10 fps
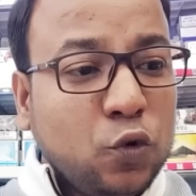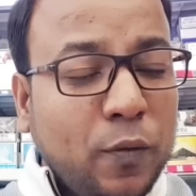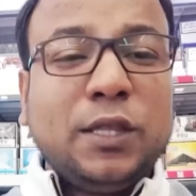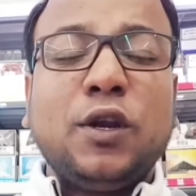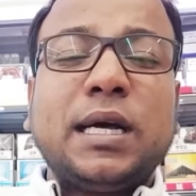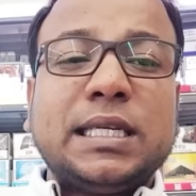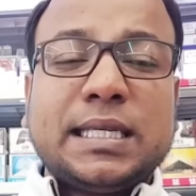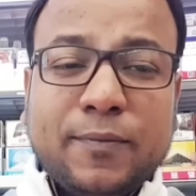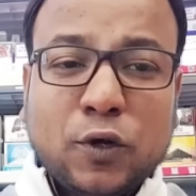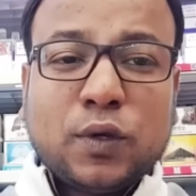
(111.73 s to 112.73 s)
উবায়দুল কাদের
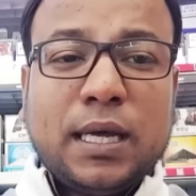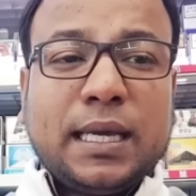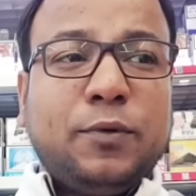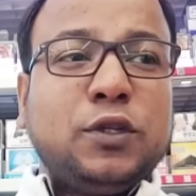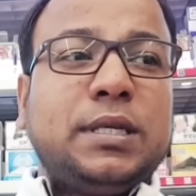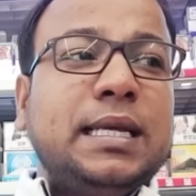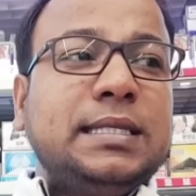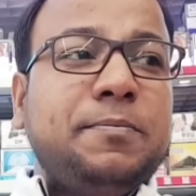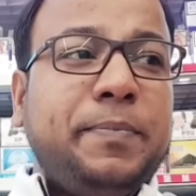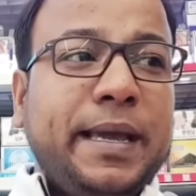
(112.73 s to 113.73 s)
সাহেব গতকালকে বলছিলেন
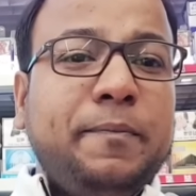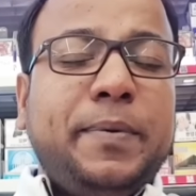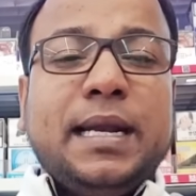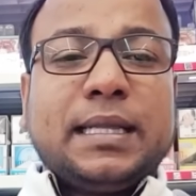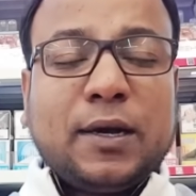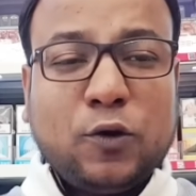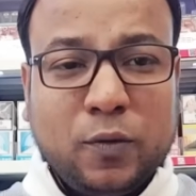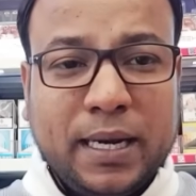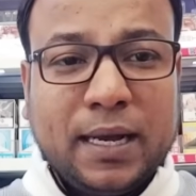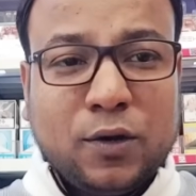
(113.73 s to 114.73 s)
যে বিএনপির
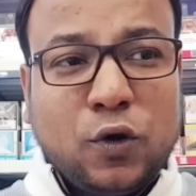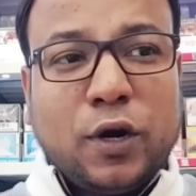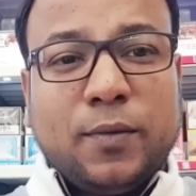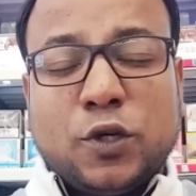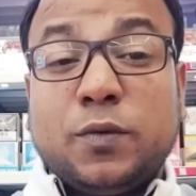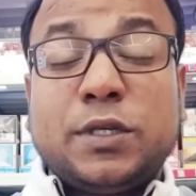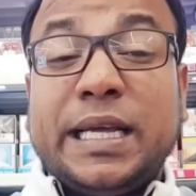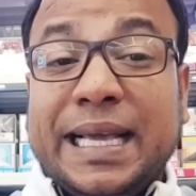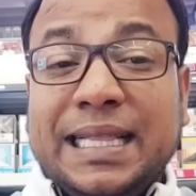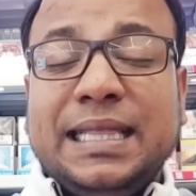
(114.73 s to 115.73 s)
নেতাকর্মীরা এখন ঘরে বসে বসে
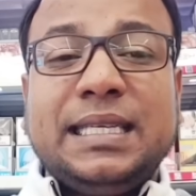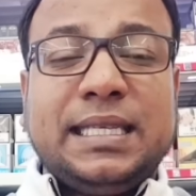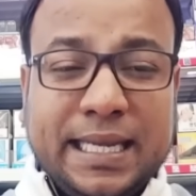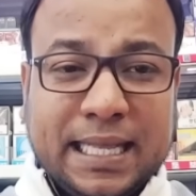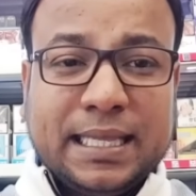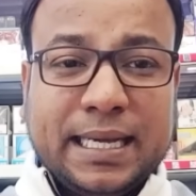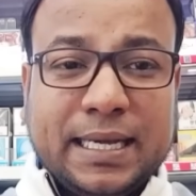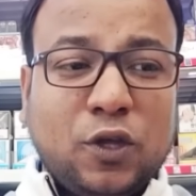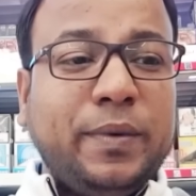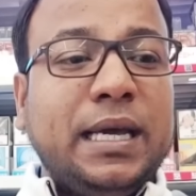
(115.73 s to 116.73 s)
হিন্দি সিরিয়াল
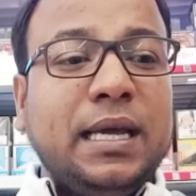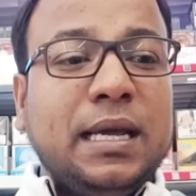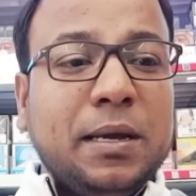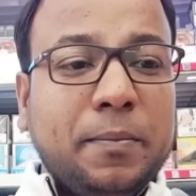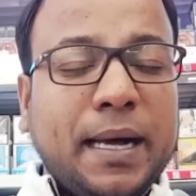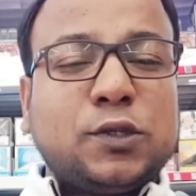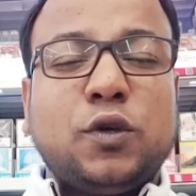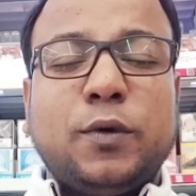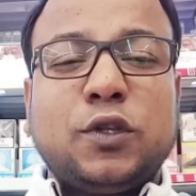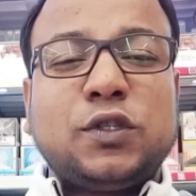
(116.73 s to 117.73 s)
দেখে তবে
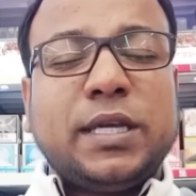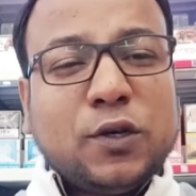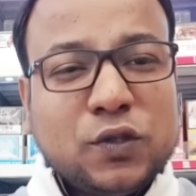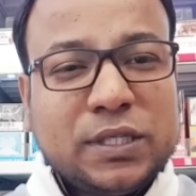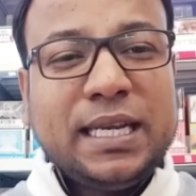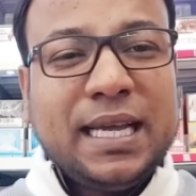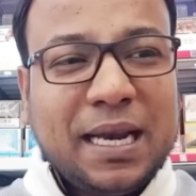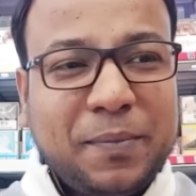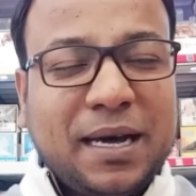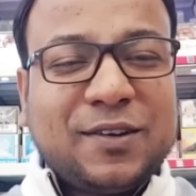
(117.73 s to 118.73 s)
বাস্তবতা হচ্ছে এখন
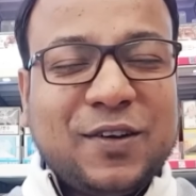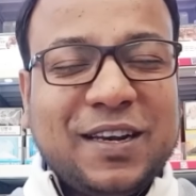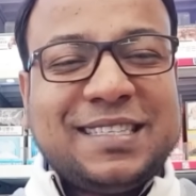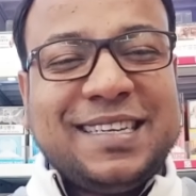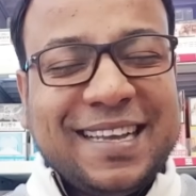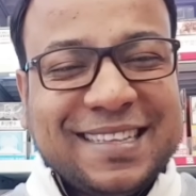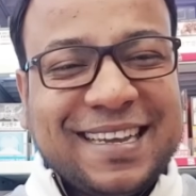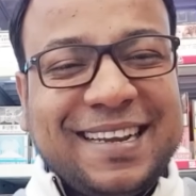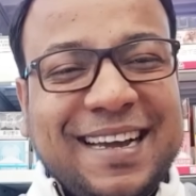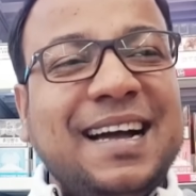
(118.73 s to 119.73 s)
সিরিয়াল বার করে সিরিয়াল
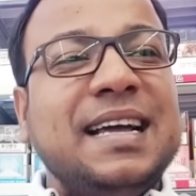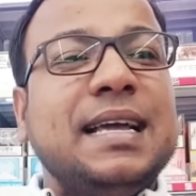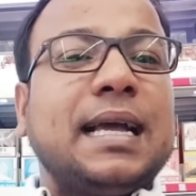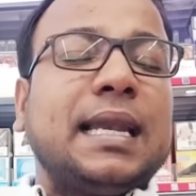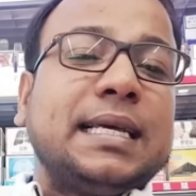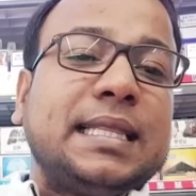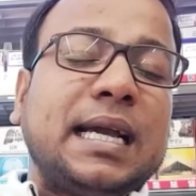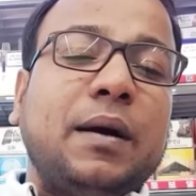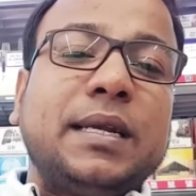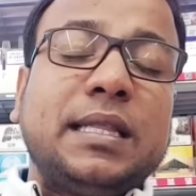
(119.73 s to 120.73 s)
ছাইরা কালকে থেকে আবার